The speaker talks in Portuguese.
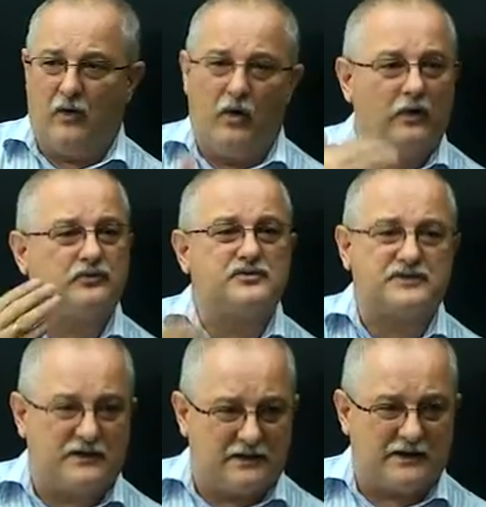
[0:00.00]

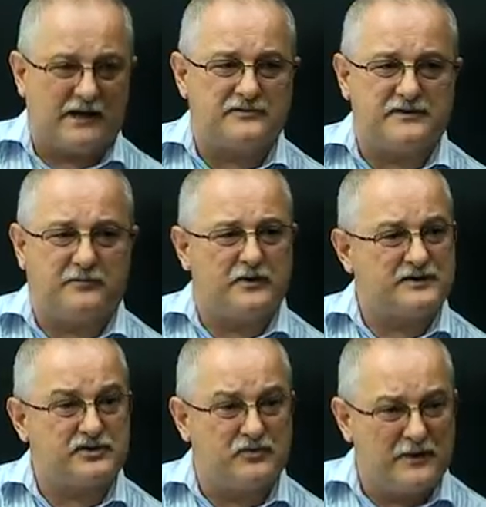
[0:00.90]
Outros candidatos
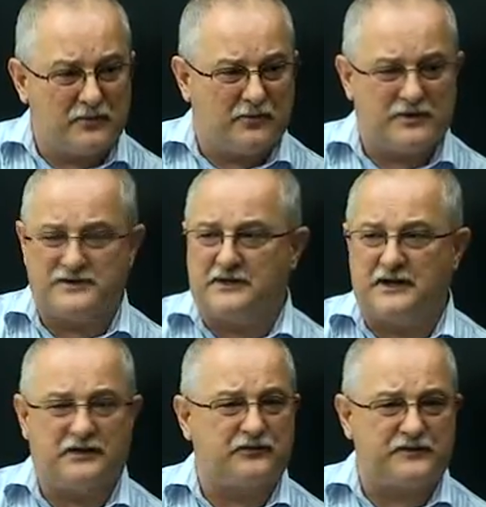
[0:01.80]
depois assumiram por
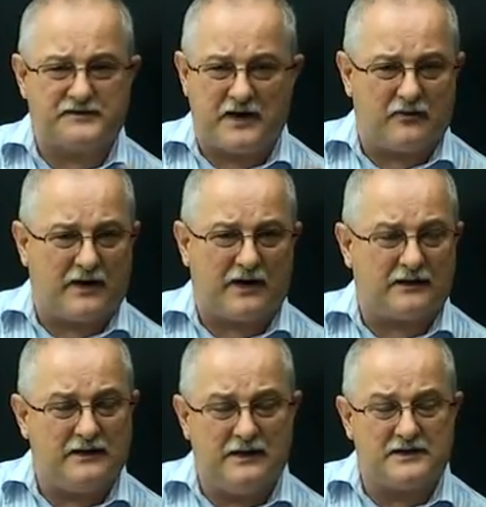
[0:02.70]
escrito, fizeram
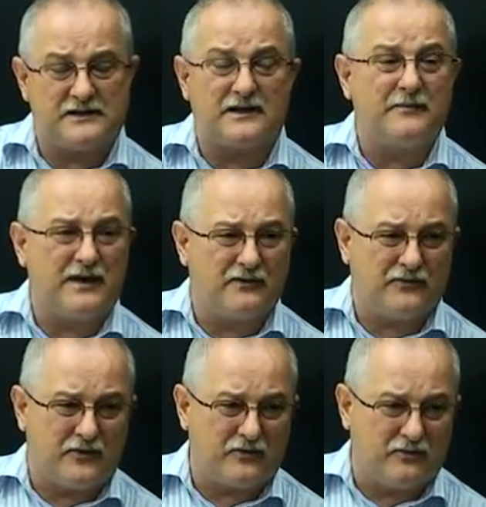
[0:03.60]
cartilhas e também
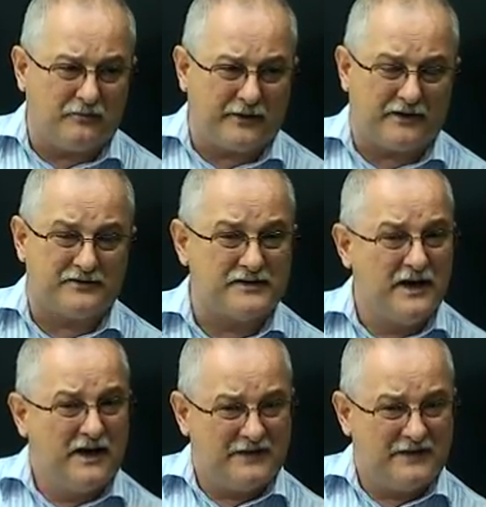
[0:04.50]
não foram cumpridos.